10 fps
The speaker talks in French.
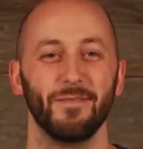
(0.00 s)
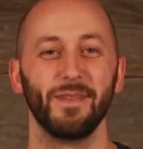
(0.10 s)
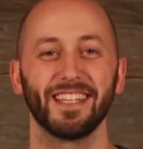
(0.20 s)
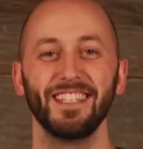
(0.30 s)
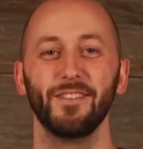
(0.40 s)

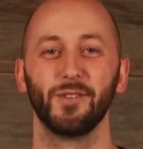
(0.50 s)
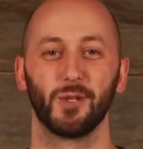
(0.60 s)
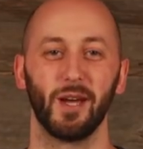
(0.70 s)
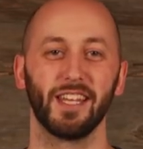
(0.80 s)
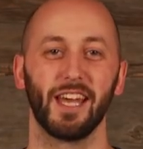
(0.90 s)
Merci de vous
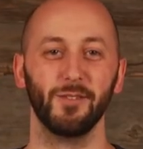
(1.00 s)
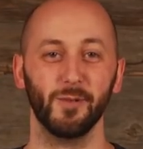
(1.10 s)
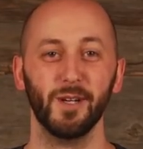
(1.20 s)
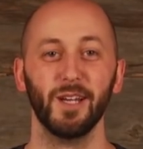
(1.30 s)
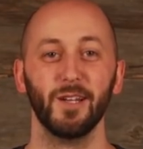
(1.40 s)
joindre à
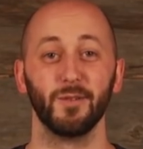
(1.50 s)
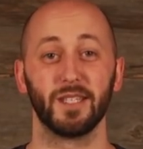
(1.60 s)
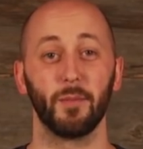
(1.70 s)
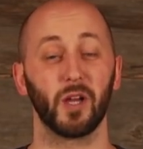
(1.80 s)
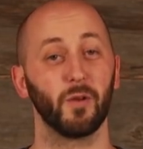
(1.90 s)
nous.
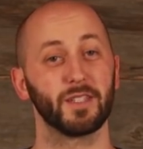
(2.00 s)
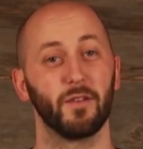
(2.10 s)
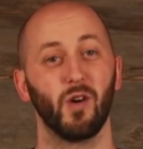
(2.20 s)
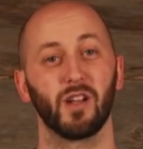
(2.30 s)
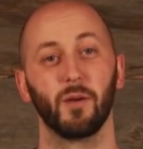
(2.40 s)
Nous aimerions
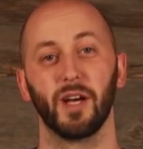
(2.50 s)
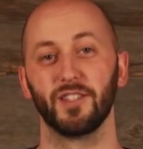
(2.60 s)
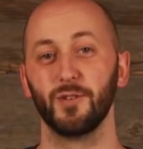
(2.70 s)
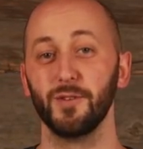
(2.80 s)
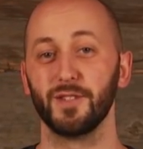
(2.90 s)
savoir
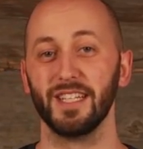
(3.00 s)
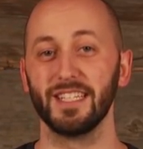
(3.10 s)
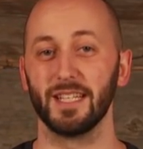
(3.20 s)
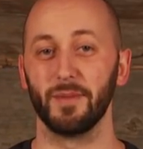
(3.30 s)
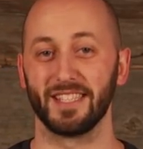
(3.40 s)
comment Dieu
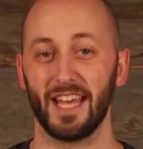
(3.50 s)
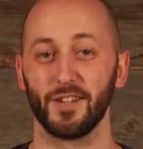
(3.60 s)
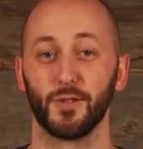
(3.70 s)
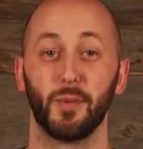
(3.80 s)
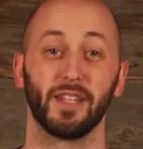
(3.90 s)
utilise le
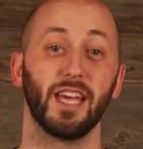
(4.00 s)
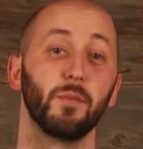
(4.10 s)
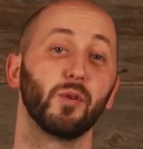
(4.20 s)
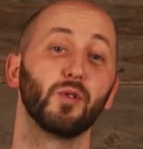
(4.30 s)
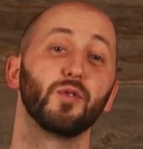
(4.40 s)
message du
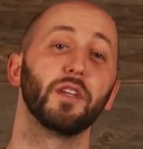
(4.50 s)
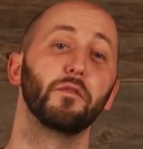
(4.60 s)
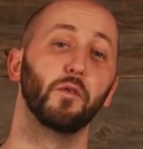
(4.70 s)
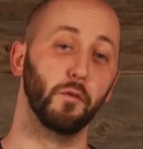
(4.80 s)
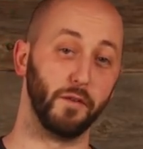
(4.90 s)
portail pour
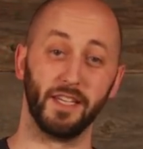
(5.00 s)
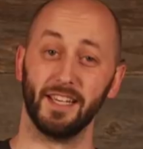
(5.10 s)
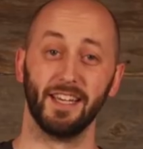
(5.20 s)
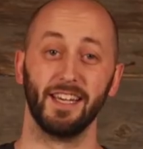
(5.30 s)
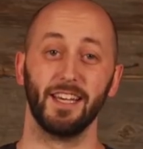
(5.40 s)
toucher vos vies.
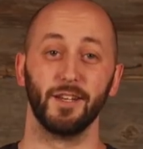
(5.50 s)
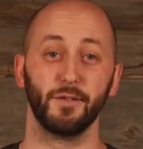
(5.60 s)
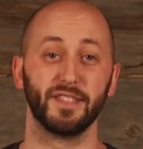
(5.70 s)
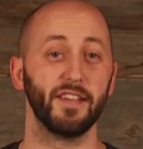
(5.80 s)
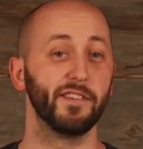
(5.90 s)

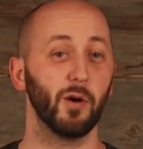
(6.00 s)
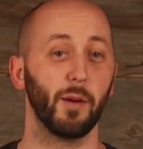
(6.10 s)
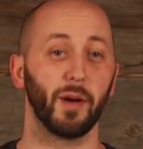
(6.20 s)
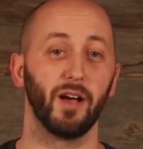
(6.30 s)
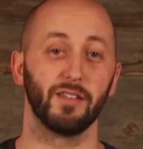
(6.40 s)
Nous vous invitons
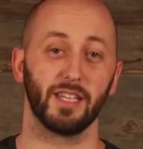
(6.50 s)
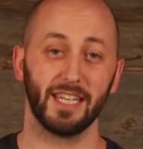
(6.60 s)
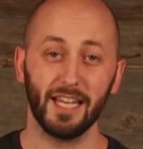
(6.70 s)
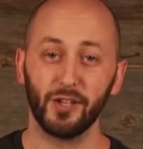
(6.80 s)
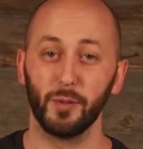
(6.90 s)
à prendre
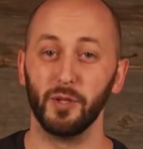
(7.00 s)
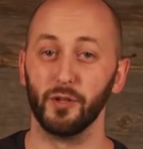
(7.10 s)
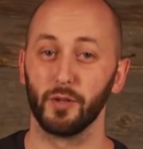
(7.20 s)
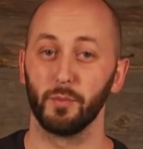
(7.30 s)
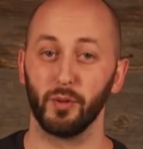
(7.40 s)
quelques
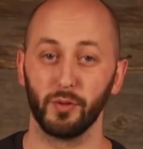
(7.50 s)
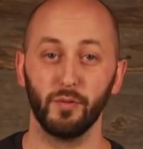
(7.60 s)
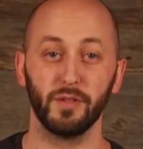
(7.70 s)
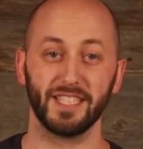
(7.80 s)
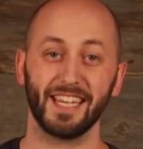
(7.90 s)
minutes pour
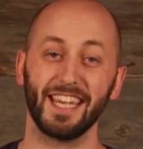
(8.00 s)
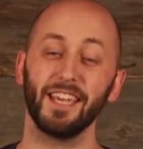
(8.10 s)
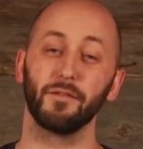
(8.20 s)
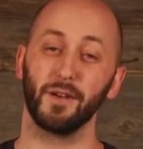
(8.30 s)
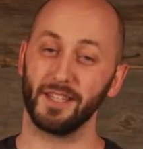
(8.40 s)
nous
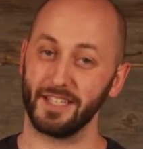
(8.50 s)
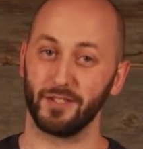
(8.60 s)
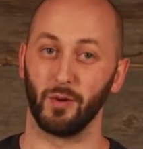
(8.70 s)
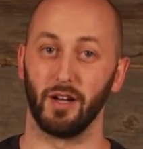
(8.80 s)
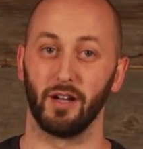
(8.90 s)
écrire votre
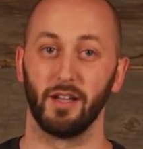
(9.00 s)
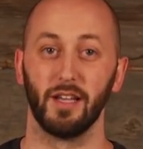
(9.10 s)
histoire.